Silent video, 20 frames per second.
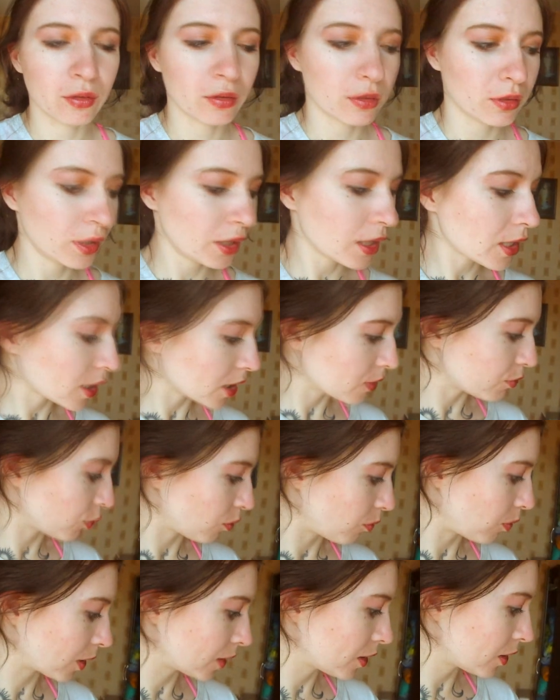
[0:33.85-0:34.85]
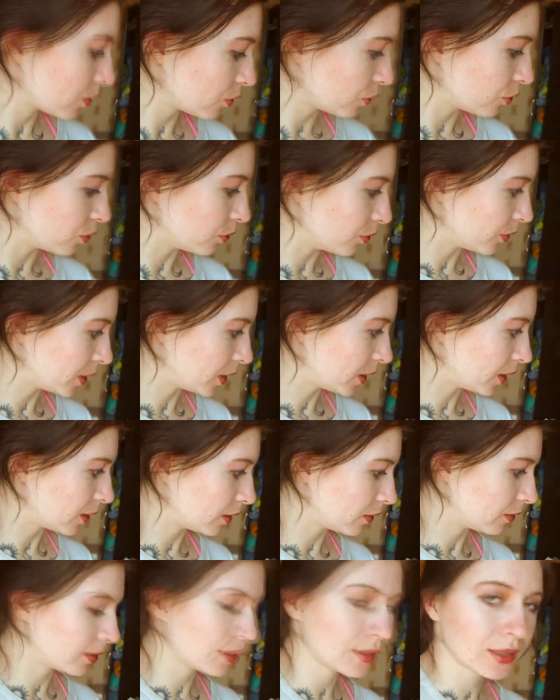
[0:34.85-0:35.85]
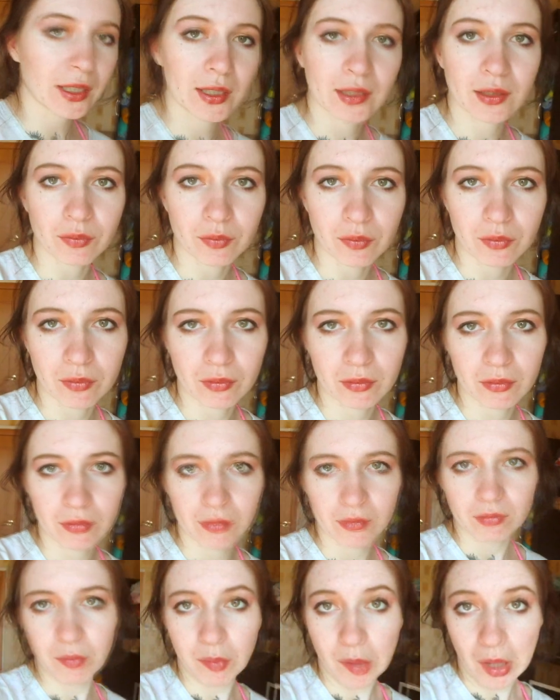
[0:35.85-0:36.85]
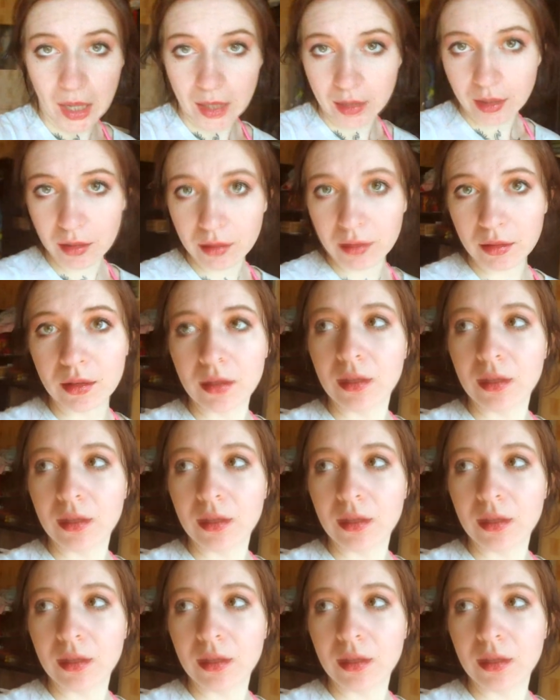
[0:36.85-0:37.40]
некоему бардаку у меня на заднем плане,